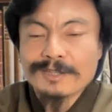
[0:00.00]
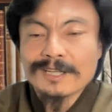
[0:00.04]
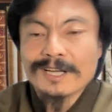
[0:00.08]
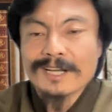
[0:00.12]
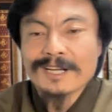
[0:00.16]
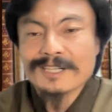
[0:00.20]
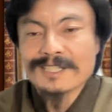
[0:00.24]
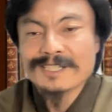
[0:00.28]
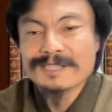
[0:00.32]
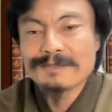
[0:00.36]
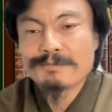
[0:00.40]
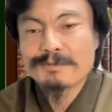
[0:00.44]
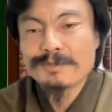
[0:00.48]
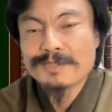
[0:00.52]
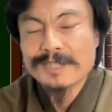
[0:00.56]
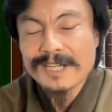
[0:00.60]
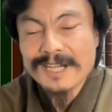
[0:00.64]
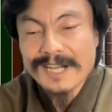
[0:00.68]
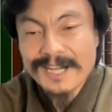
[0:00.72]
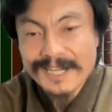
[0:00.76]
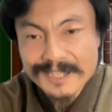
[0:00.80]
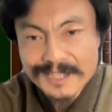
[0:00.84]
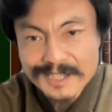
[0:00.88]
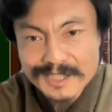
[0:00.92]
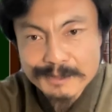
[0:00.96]
だから自分で
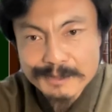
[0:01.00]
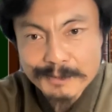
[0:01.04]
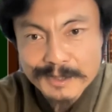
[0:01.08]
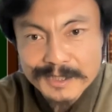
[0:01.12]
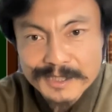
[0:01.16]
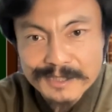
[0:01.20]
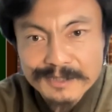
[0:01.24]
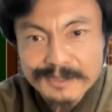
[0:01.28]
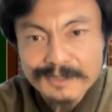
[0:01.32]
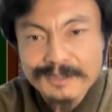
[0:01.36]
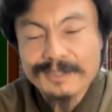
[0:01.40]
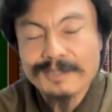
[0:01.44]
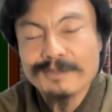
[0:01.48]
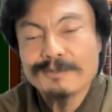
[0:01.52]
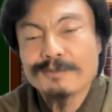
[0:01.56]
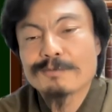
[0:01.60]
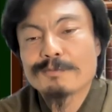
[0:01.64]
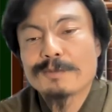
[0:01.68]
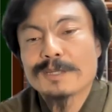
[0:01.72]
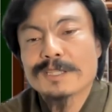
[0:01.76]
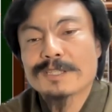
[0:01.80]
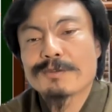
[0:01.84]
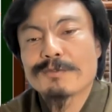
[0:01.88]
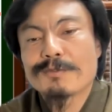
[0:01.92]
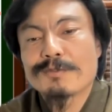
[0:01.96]
管理しますっていう、
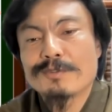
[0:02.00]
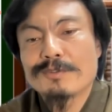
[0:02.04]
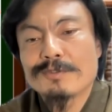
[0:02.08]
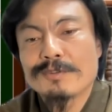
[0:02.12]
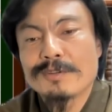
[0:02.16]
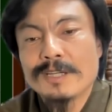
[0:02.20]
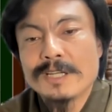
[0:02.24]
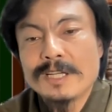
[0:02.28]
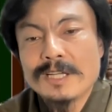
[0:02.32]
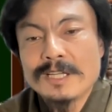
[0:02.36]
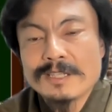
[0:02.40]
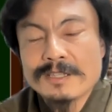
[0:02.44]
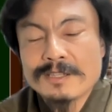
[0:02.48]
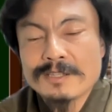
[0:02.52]
まあ、そういう